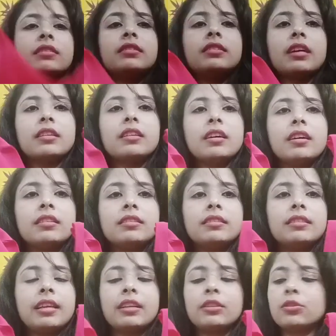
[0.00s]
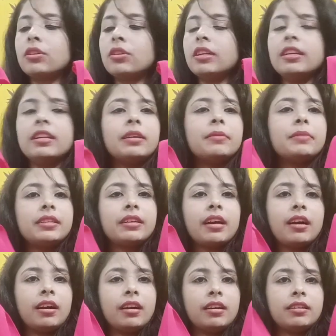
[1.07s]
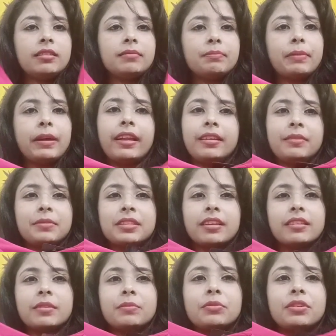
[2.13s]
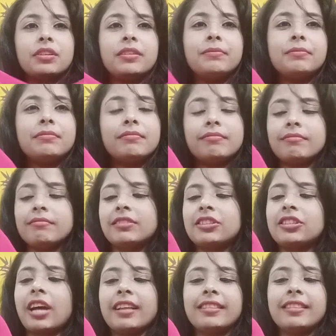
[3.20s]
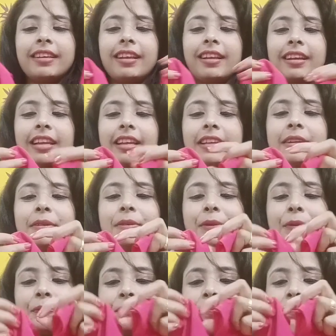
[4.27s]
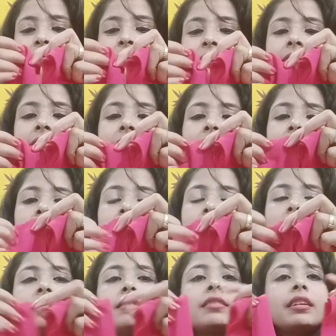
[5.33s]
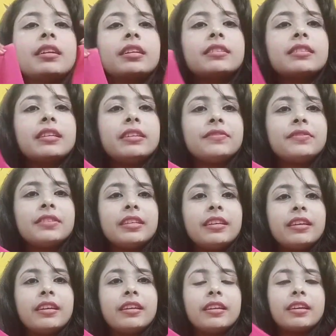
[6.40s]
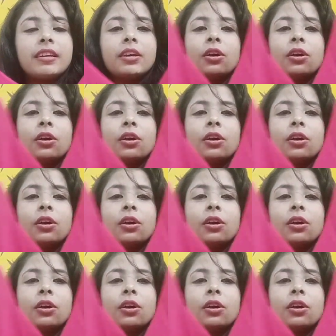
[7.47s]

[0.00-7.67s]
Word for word: ज़्यादा थिक तो नहीं है बट हाँ पहनने में ज़्यादा बुरी शायद नहीं लगेंगी इस तरह की स्लीव्स दी गई हैं